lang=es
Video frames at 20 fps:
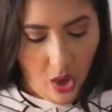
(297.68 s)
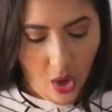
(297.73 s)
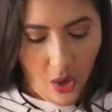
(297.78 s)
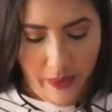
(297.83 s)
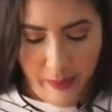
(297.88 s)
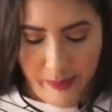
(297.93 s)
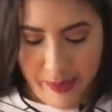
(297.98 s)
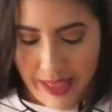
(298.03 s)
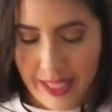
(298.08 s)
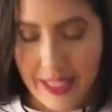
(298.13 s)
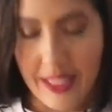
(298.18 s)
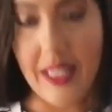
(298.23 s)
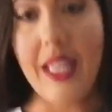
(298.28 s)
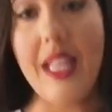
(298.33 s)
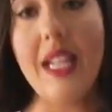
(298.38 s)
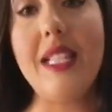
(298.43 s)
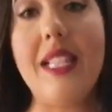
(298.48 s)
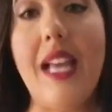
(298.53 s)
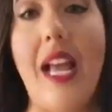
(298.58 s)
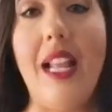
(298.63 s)
obviamente si
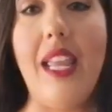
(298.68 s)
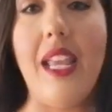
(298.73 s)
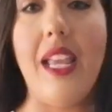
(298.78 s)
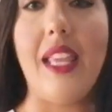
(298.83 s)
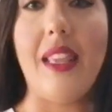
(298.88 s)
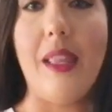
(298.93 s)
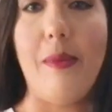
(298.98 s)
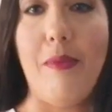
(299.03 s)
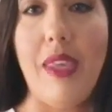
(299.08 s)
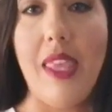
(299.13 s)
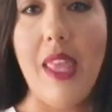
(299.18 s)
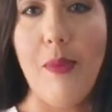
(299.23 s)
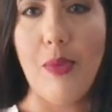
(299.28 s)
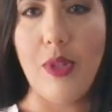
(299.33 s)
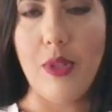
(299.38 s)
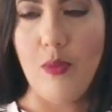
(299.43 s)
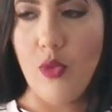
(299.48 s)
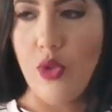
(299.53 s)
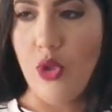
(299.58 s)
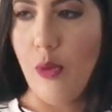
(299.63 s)
tienes alguien que te mida,
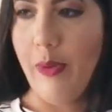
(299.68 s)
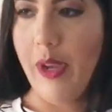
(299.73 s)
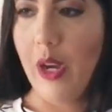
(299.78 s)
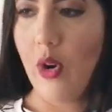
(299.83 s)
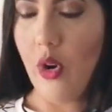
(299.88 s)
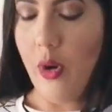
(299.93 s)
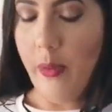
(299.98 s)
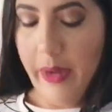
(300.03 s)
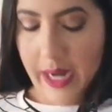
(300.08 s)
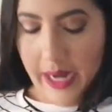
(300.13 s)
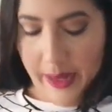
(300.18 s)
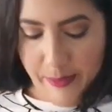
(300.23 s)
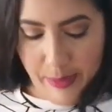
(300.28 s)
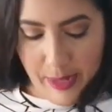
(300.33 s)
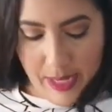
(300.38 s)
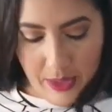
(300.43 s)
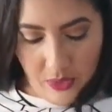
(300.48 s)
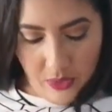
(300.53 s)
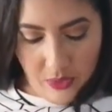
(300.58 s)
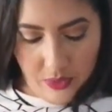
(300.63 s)
pues mucho mejor, ¿verdad?
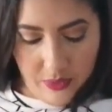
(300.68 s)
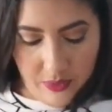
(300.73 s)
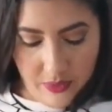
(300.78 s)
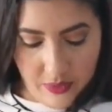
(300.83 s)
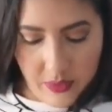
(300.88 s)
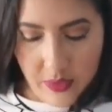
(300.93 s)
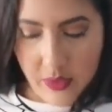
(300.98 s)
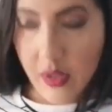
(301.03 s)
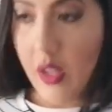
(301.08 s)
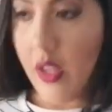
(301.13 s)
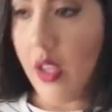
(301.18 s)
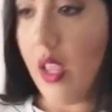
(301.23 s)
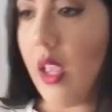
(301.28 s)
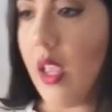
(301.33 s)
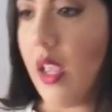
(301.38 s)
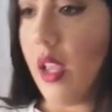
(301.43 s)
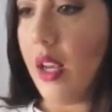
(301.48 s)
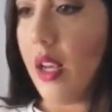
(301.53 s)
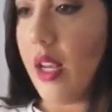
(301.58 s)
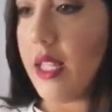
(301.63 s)
Pero
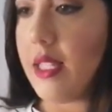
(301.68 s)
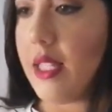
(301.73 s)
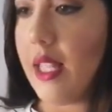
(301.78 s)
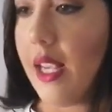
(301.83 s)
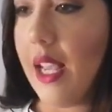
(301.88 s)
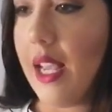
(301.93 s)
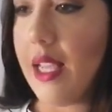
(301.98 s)
en este